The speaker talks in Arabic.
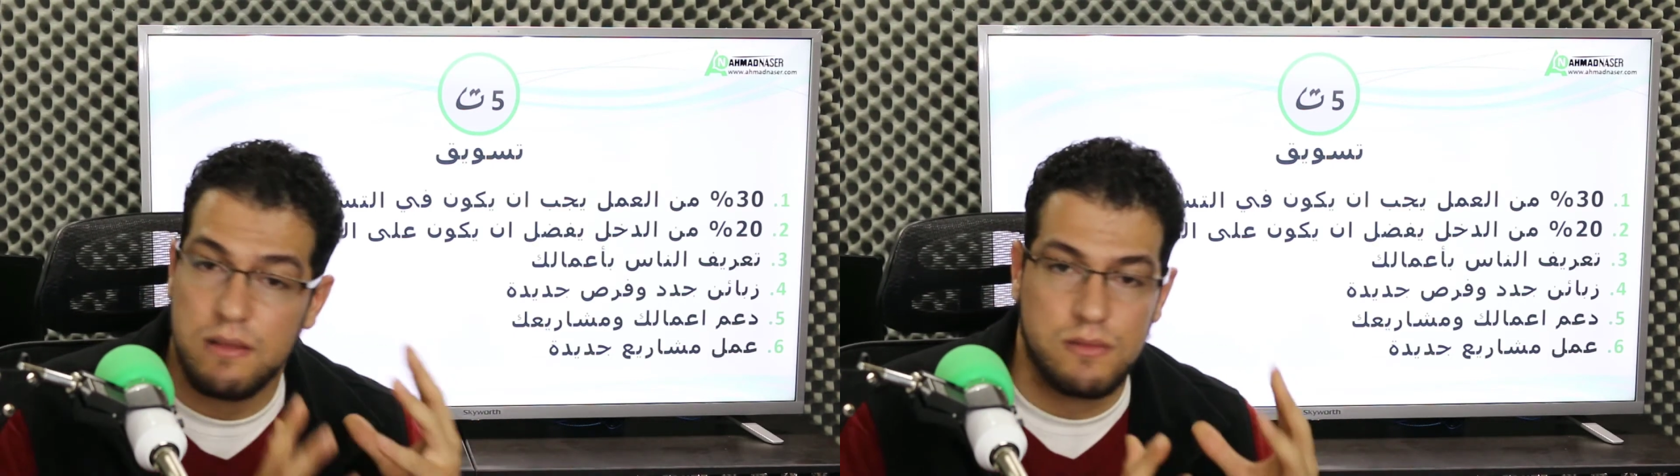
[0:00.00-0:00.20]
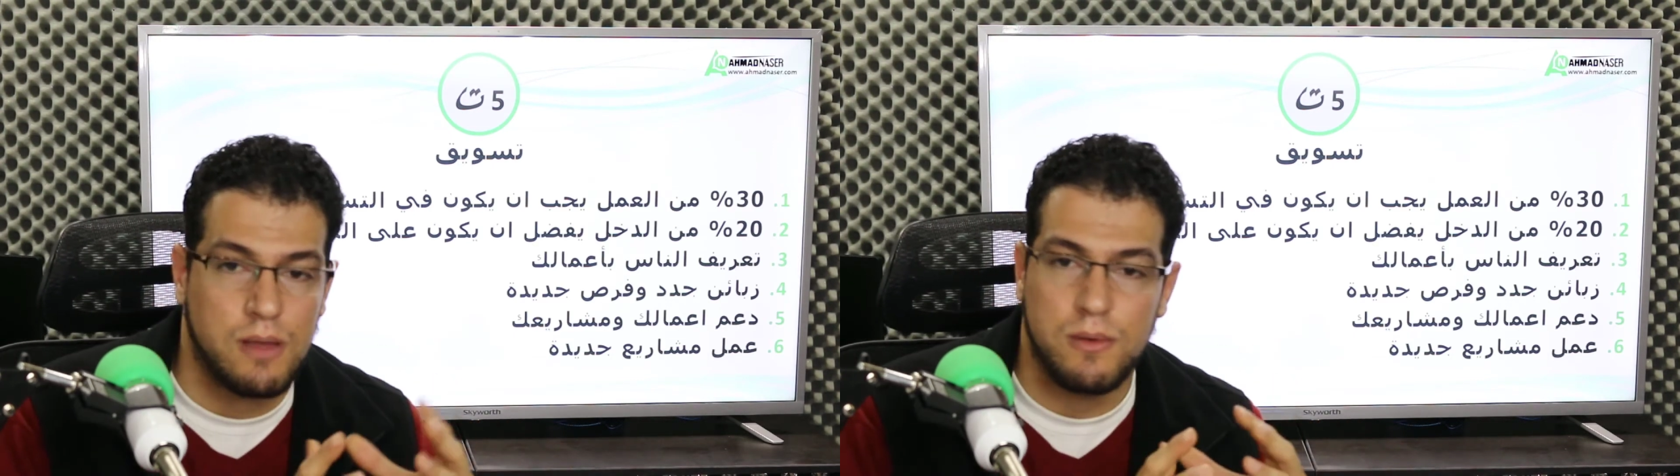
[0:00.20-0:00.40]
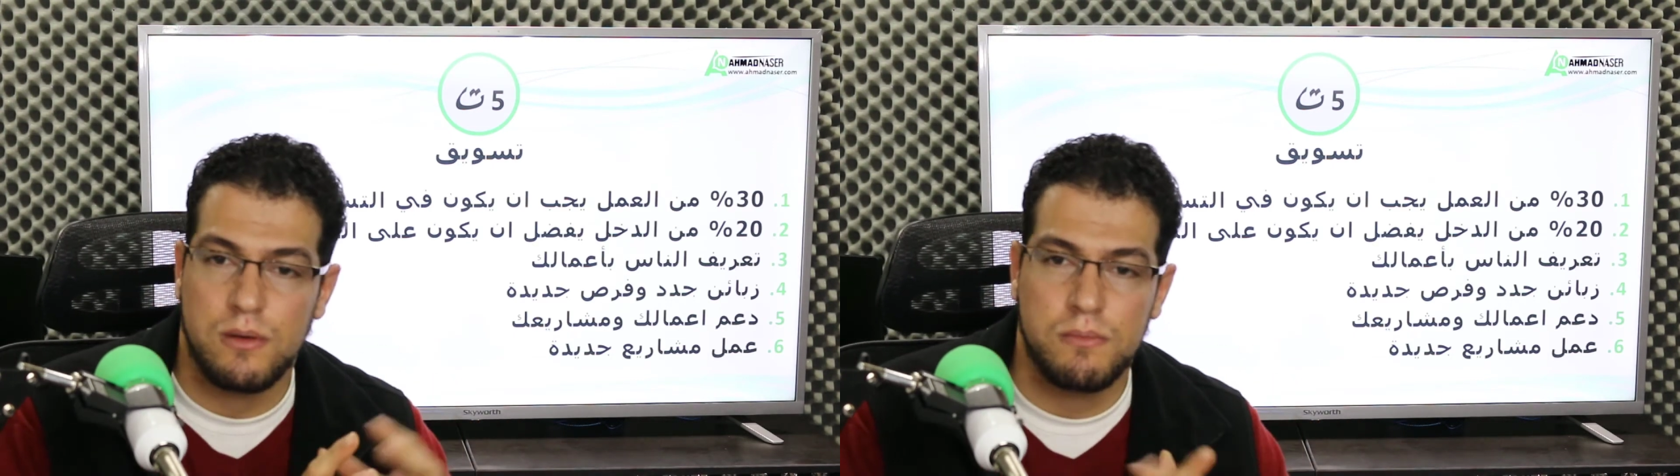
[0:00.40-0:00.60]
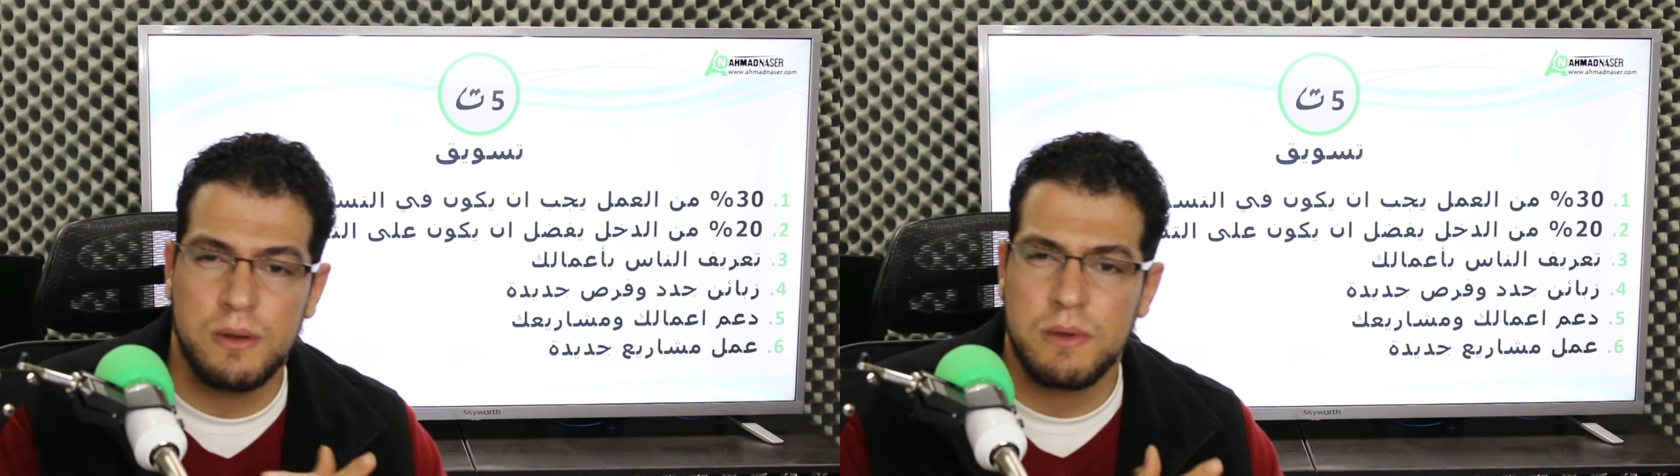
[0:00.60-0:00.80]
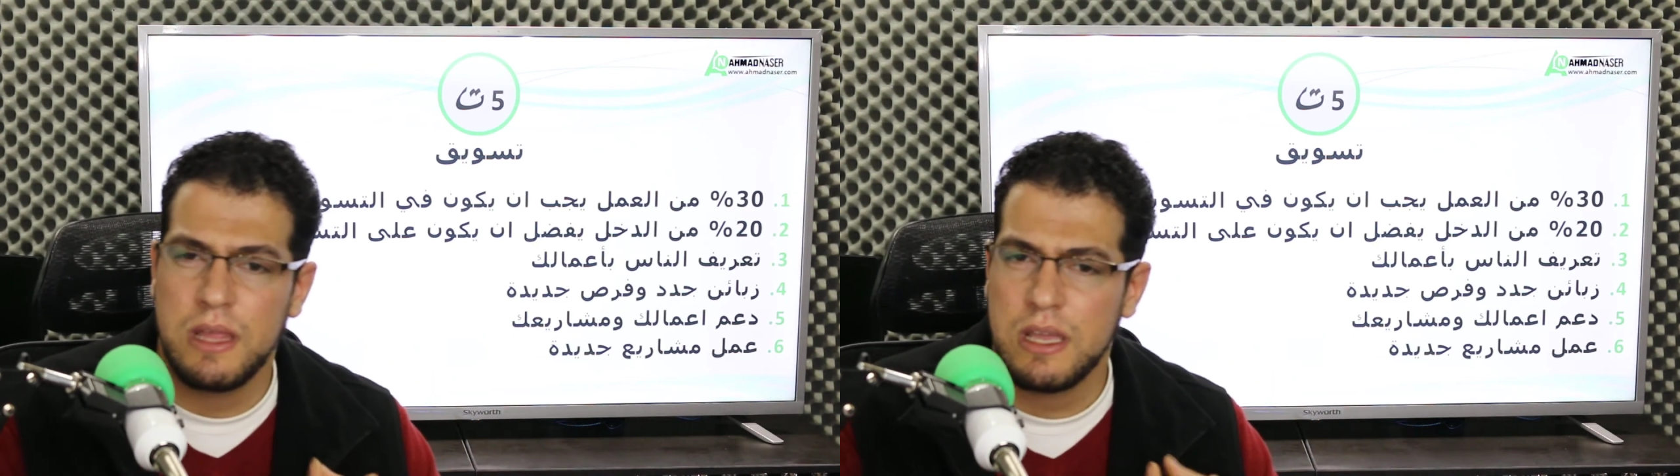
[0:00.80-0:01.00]
طب
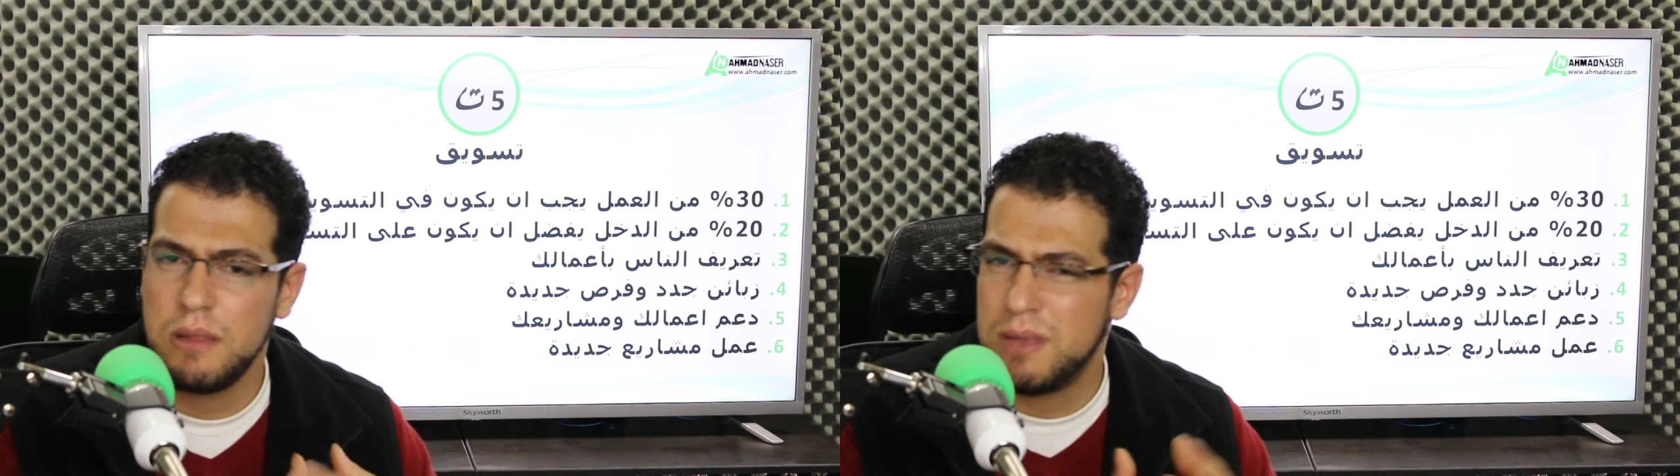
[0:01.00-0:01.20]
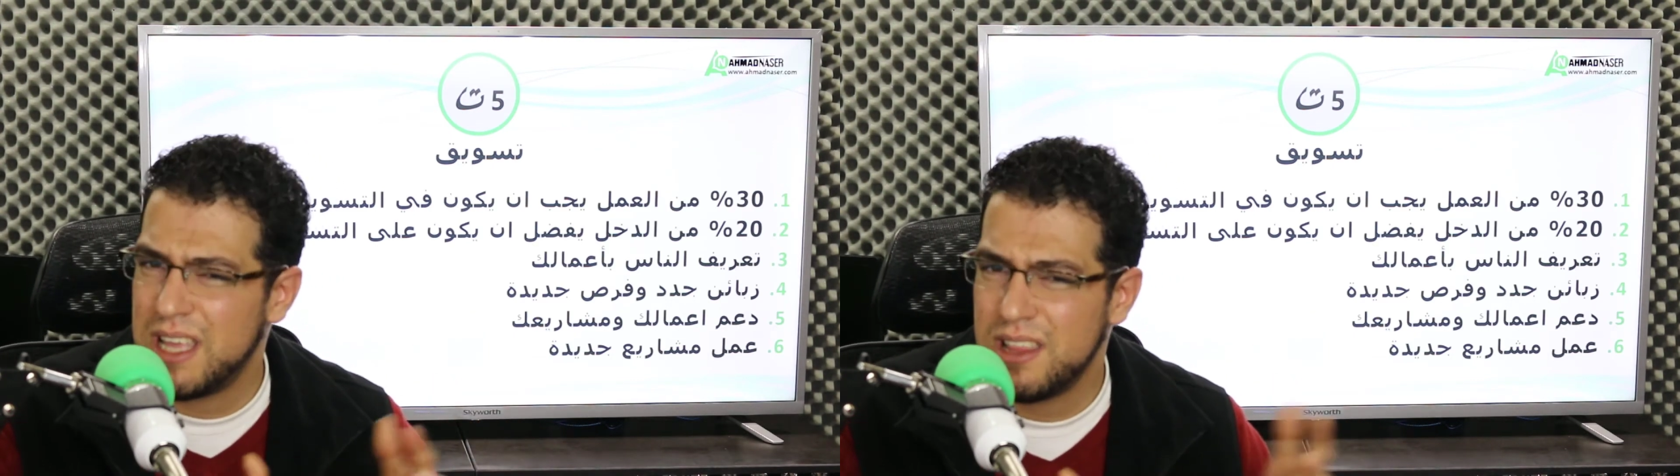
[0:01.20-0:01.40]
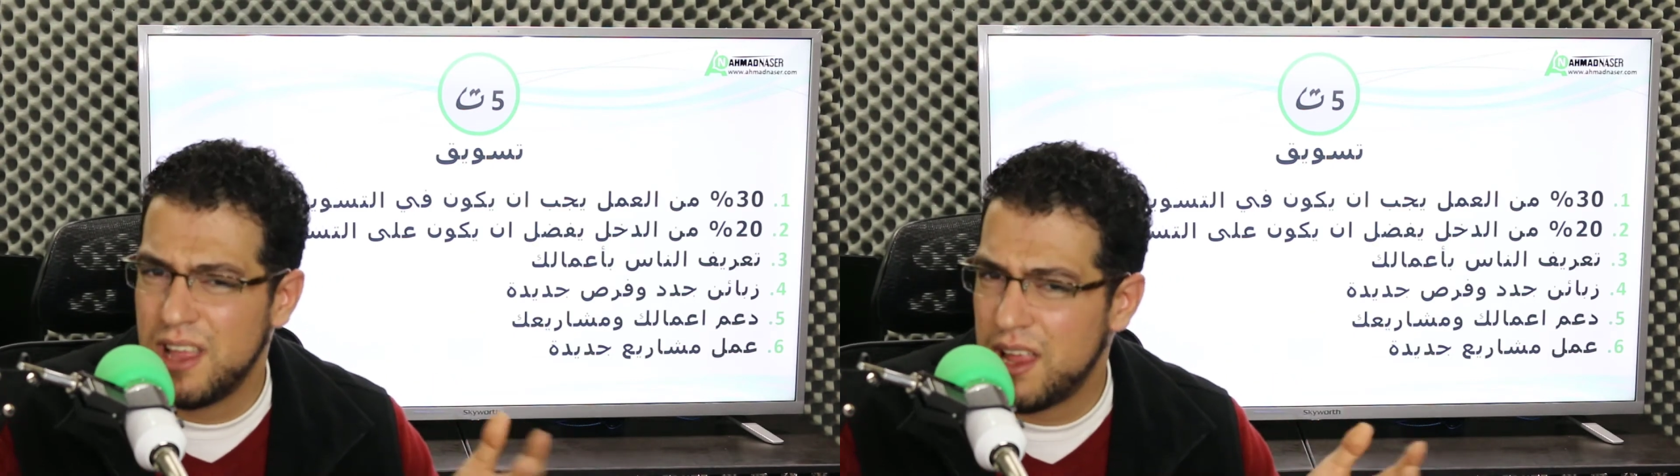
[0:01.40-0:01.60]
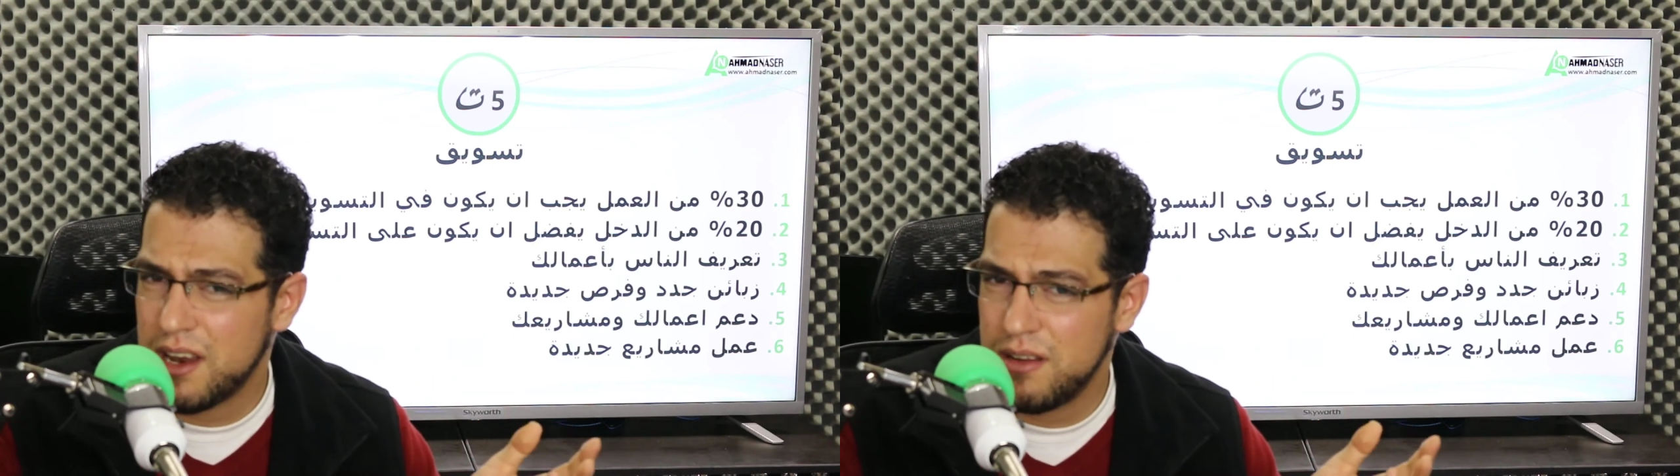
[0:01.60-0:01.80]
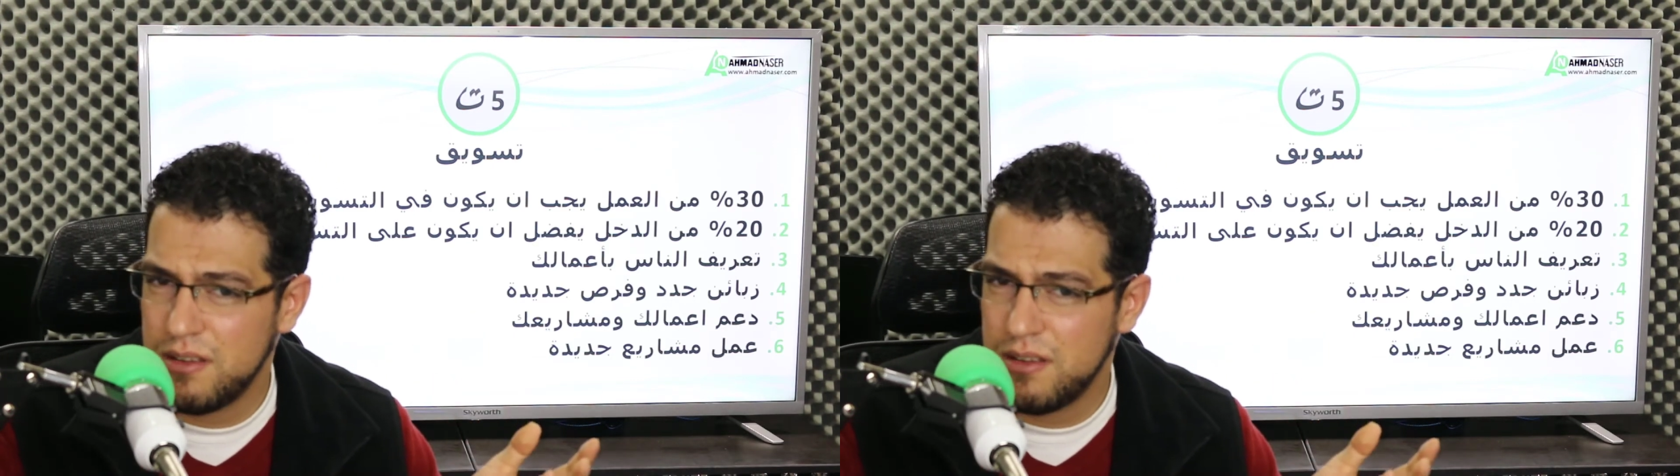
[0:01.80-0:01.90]
ممكن احكي 200 دولار